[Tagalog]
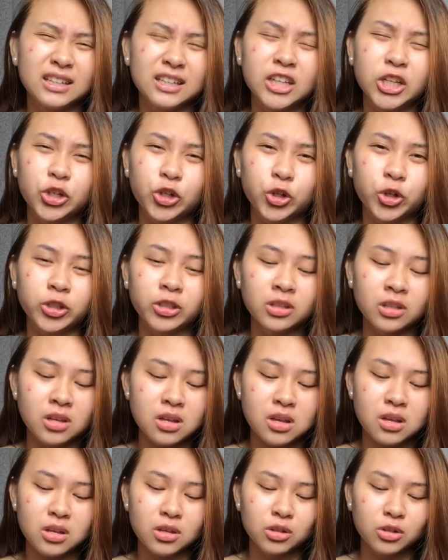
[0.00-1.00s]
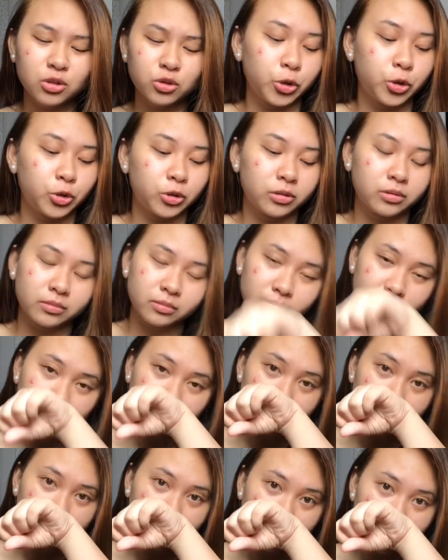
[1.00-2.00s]
Ganon. Yun.
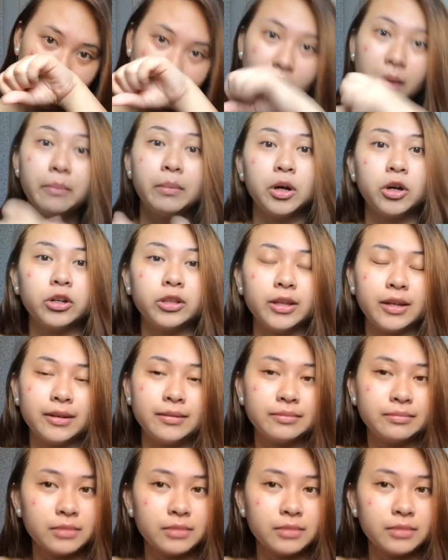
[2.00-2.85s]
Ang bango niya.